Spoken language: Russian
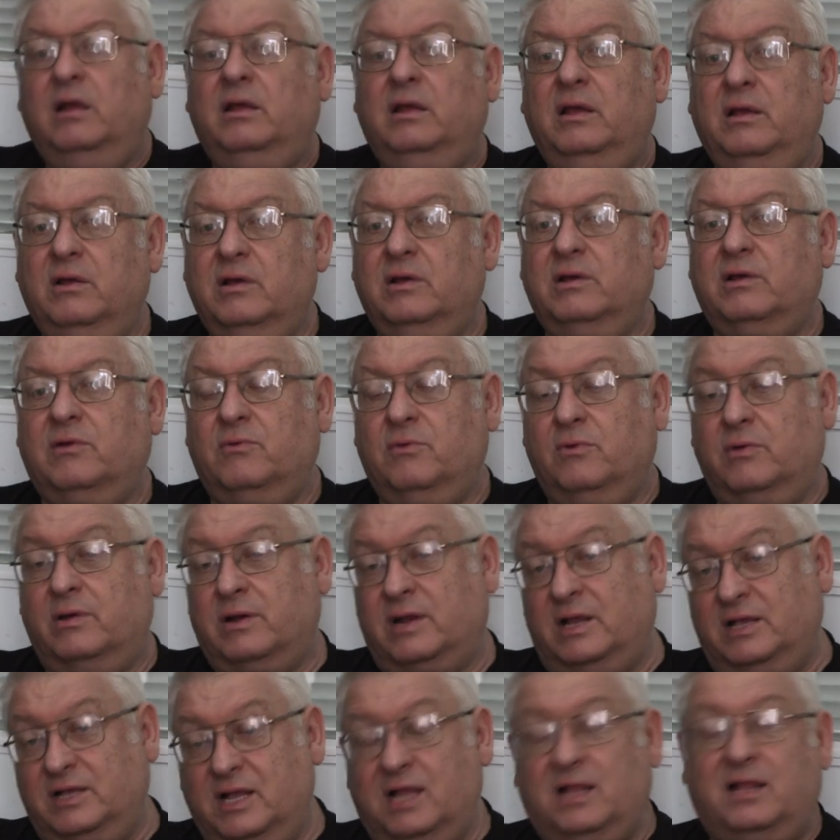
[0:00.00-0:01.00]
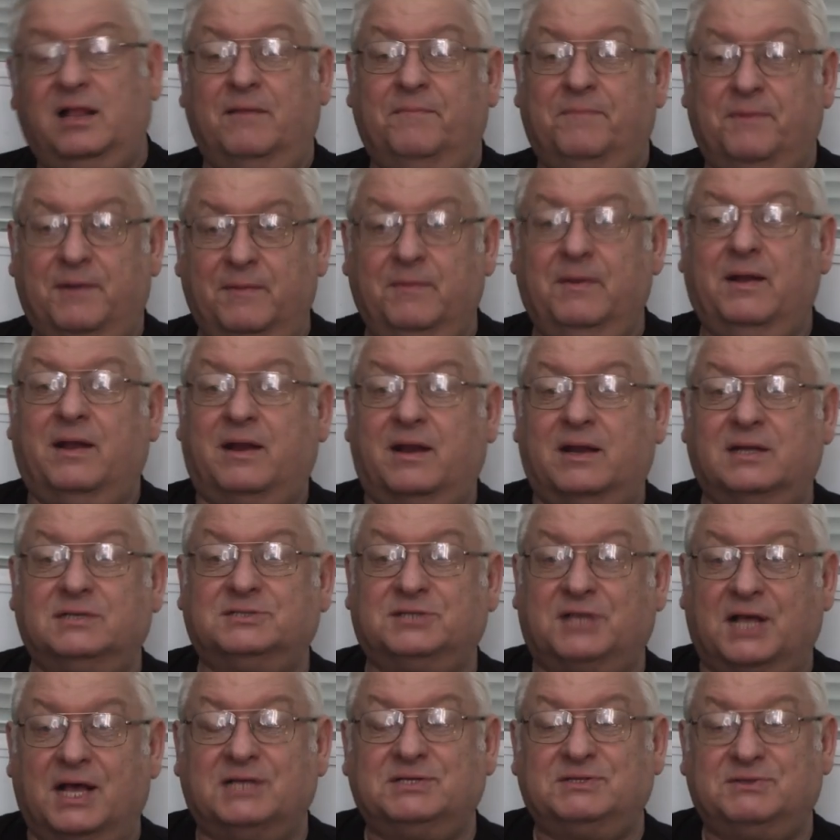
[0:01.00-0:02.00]
И родителям примерно
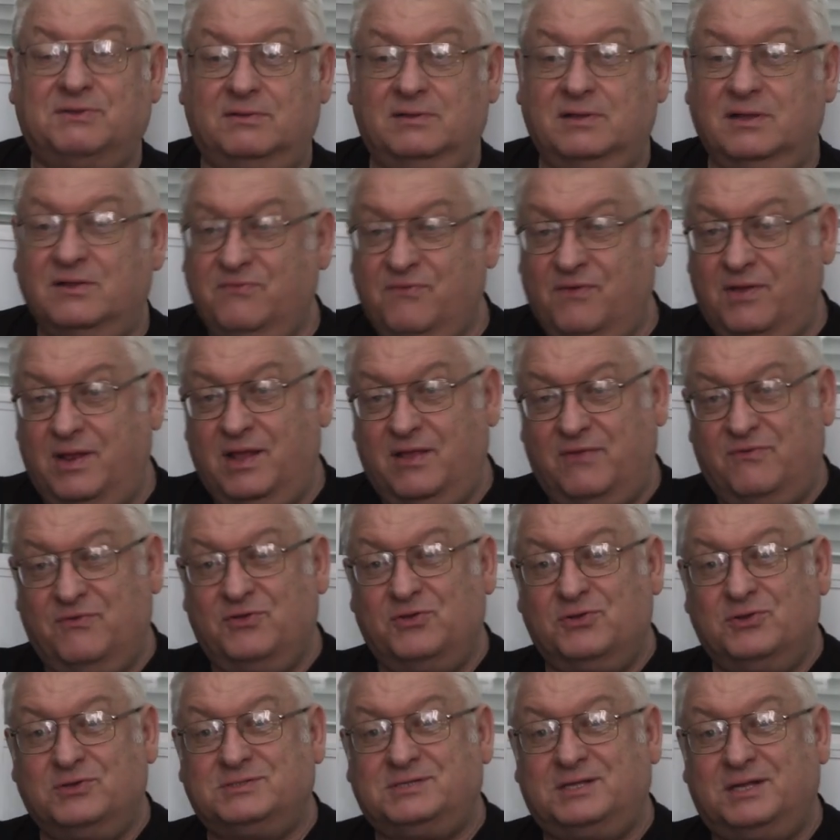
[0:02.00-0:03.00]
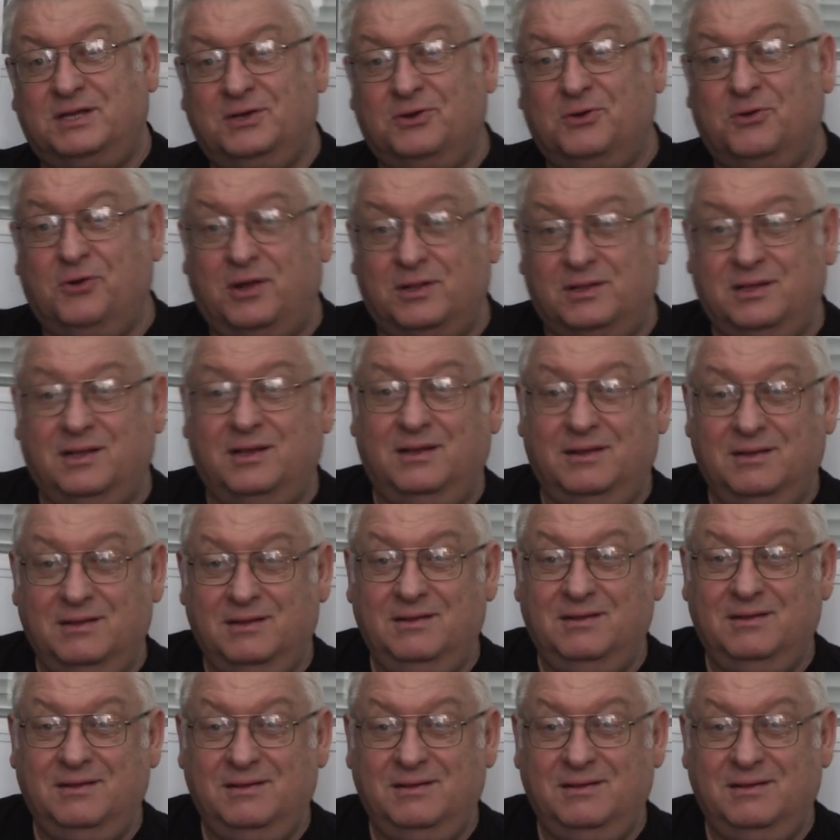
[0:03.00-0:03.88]
рассказывал. На дворе 90-е годы